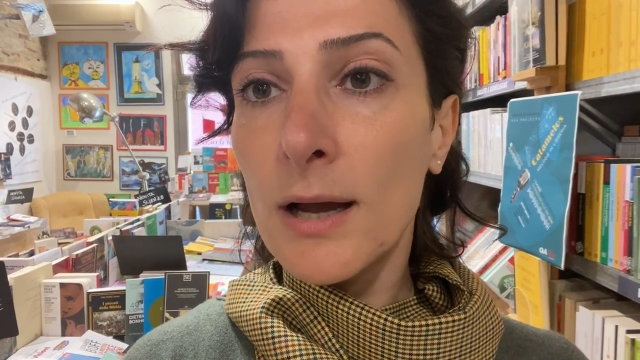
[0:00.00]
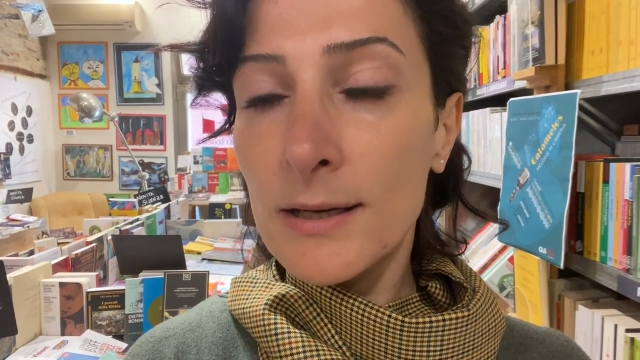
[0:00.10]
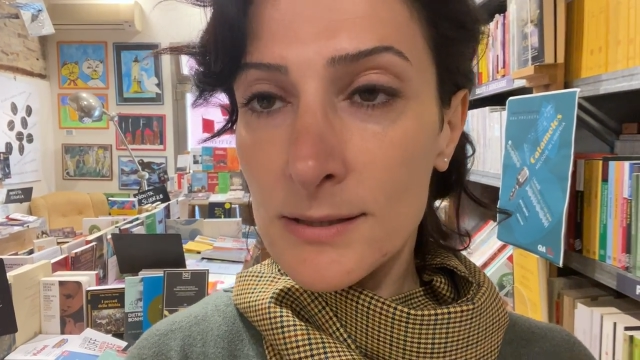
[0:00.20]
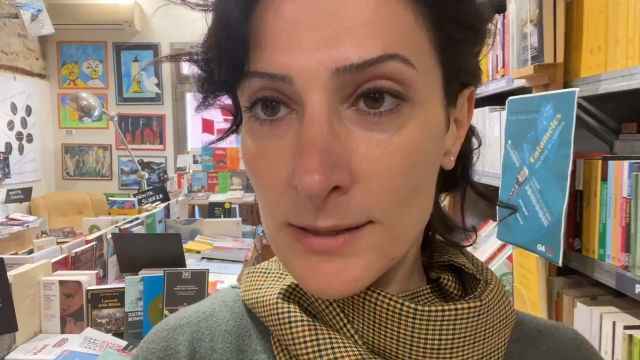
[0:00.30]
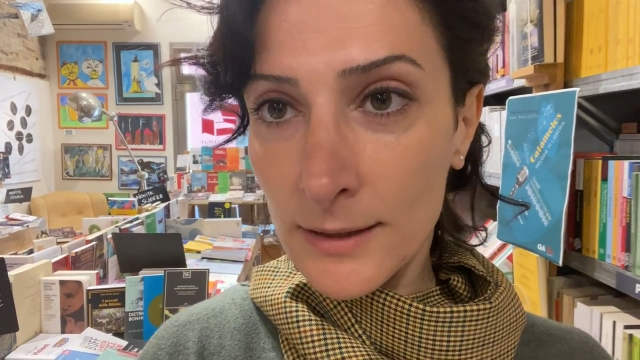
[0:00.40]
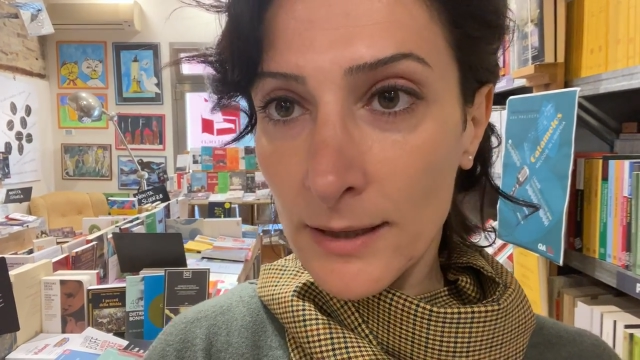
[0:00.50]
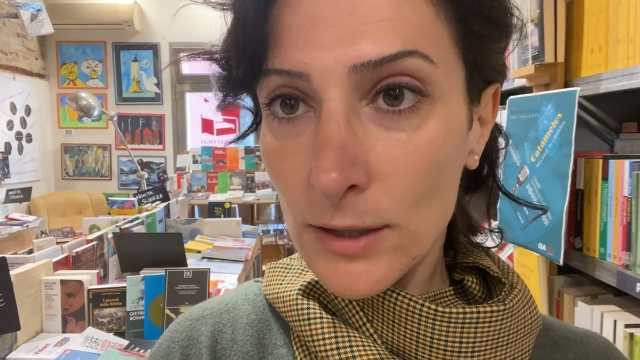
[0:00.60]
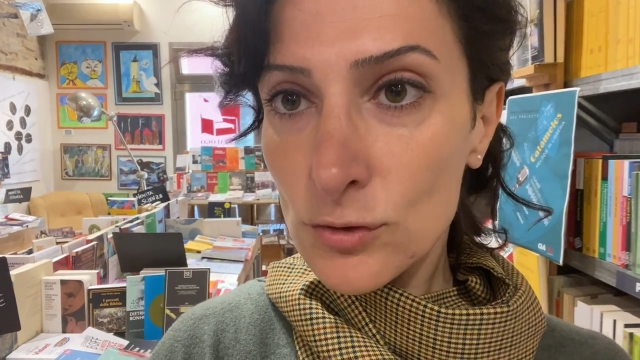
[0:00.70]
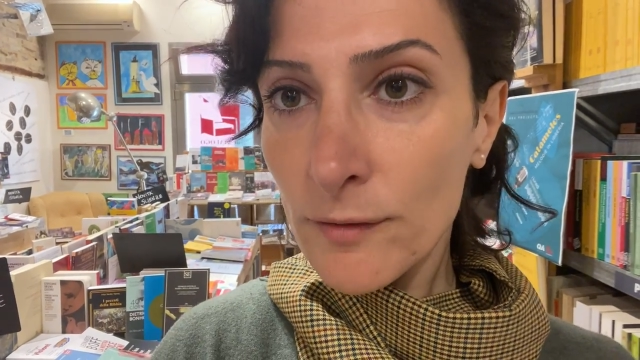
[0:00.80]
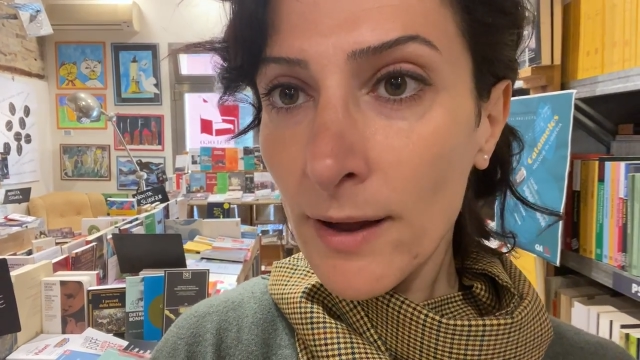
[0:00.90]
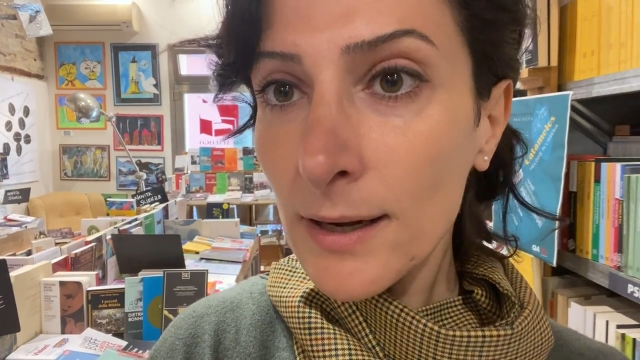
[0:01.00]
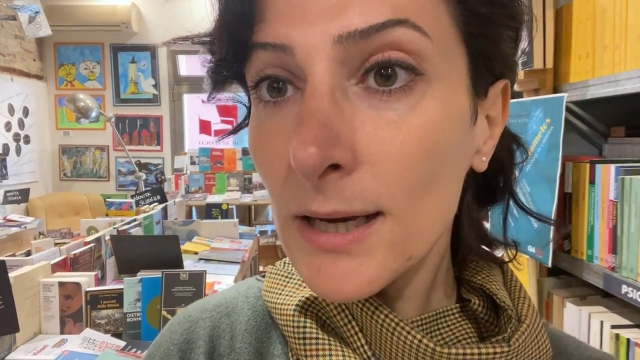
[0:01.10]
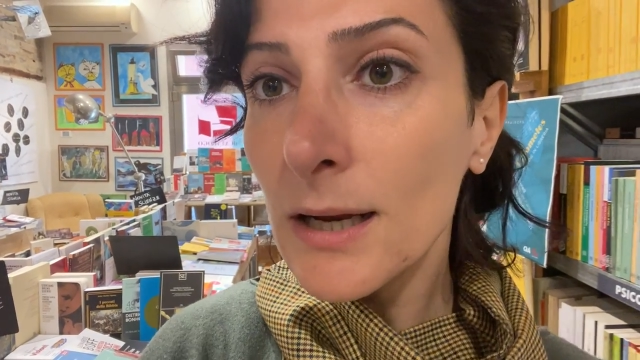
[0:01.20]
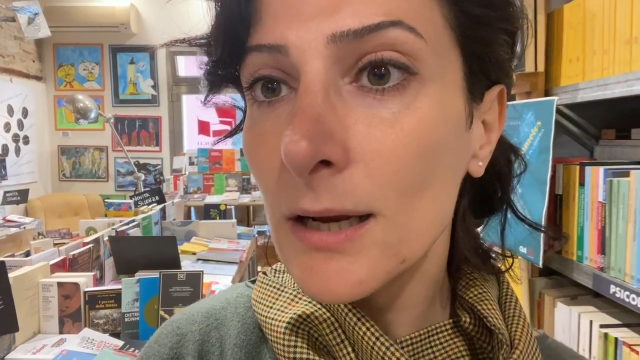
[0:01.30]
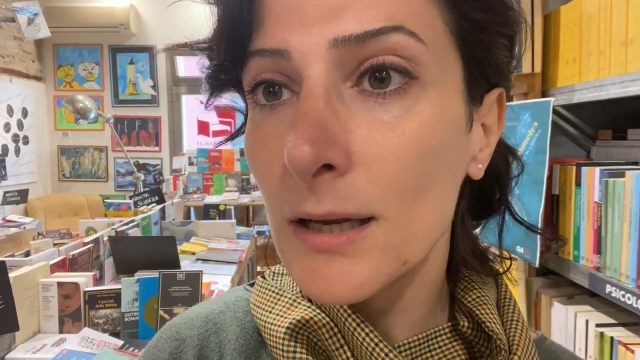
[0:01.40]
Alessandra e
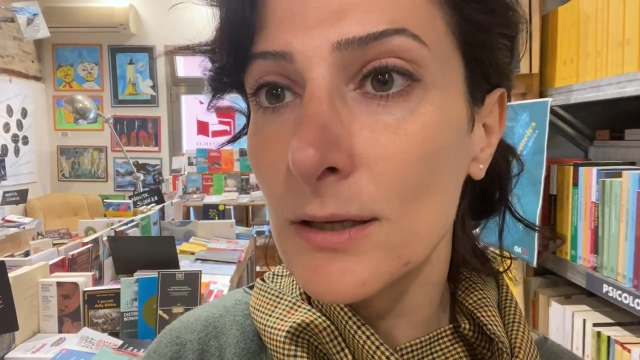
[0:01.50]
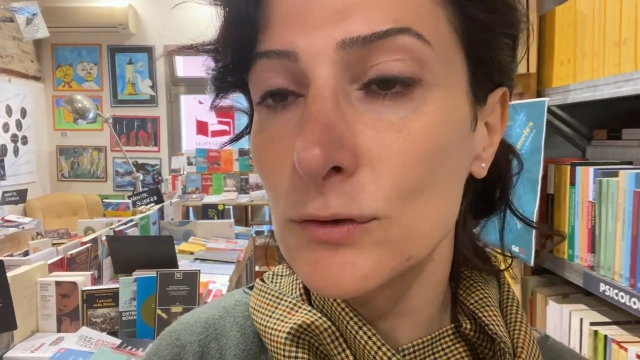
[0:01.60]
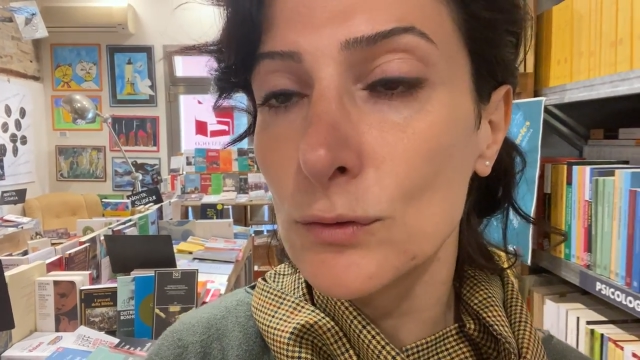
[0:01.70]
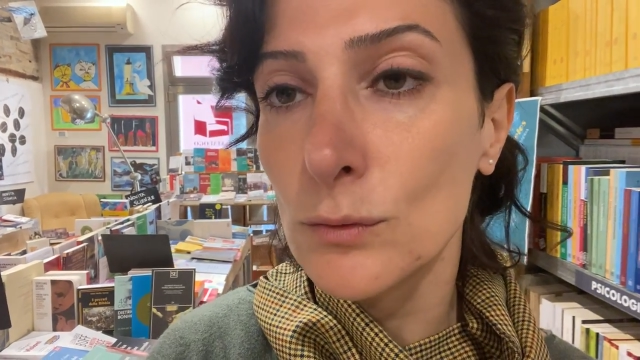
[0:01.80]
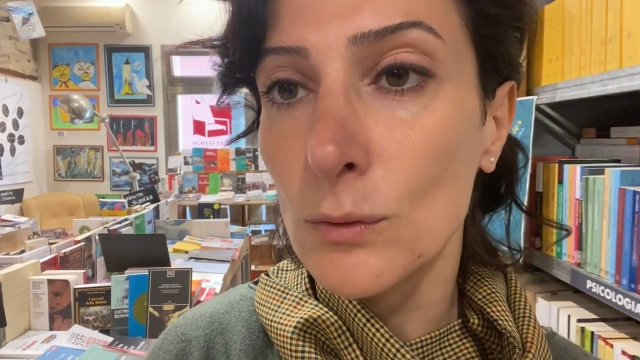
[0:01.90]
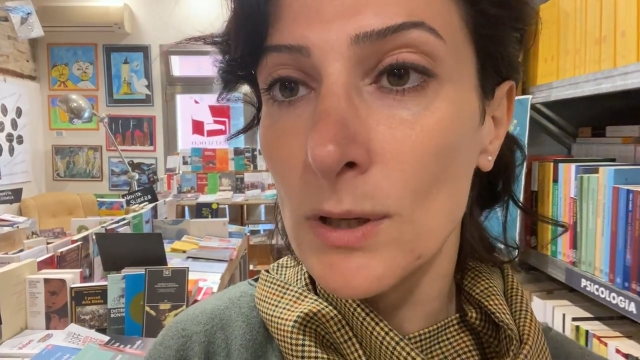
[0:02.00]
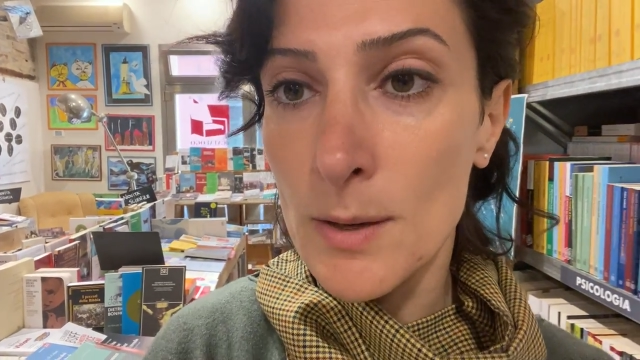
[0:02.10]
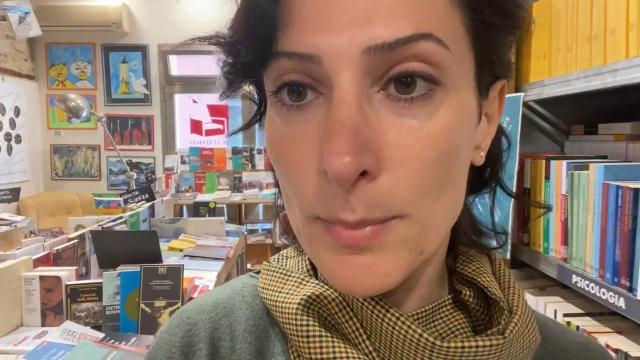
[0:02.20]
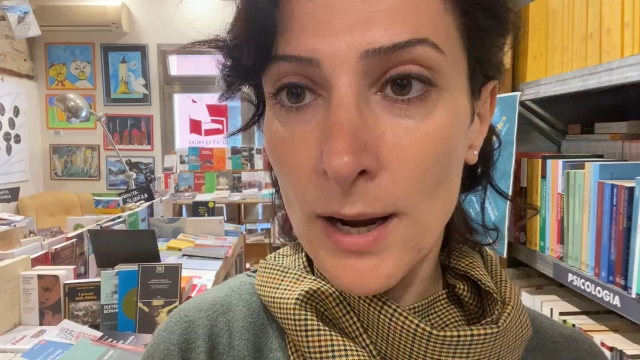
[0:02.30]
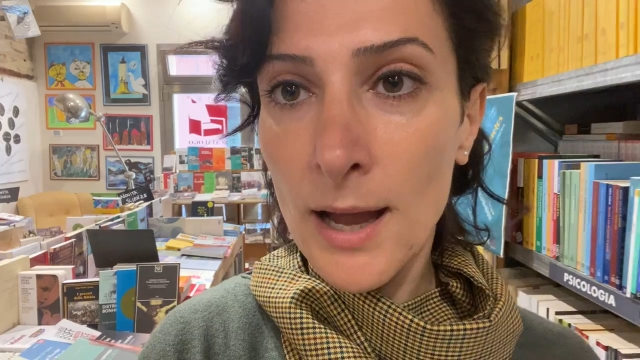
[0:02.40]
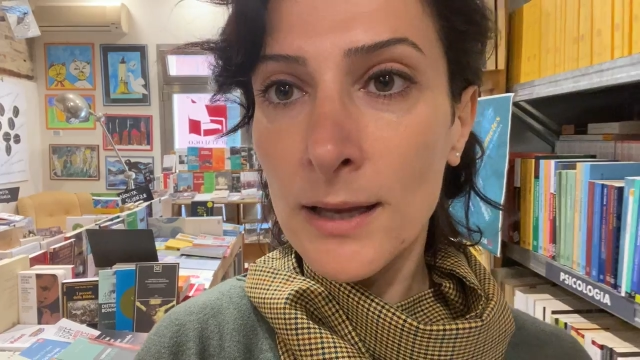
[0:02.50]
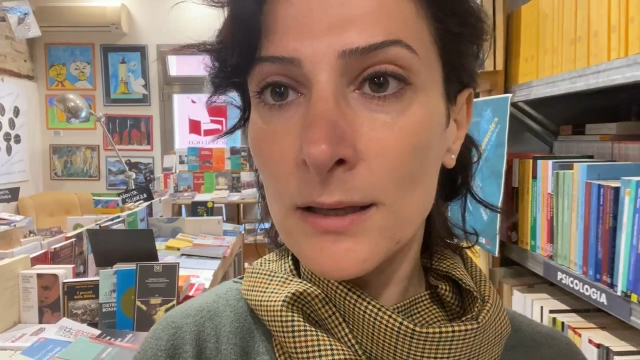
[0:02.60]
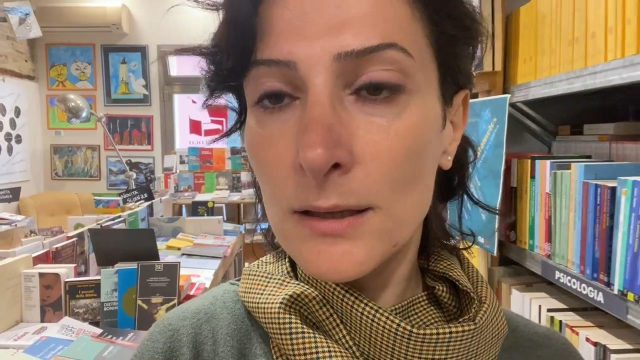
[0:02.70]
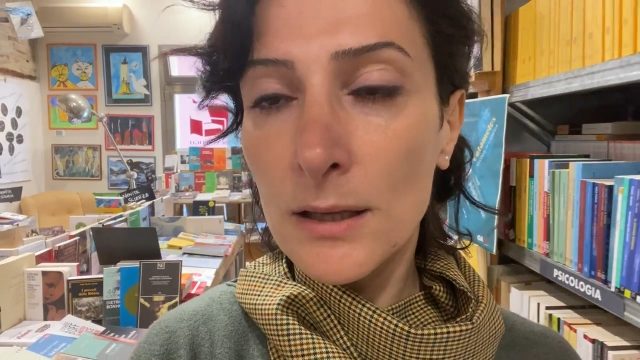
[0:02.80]
Giovanni, che sono i librai,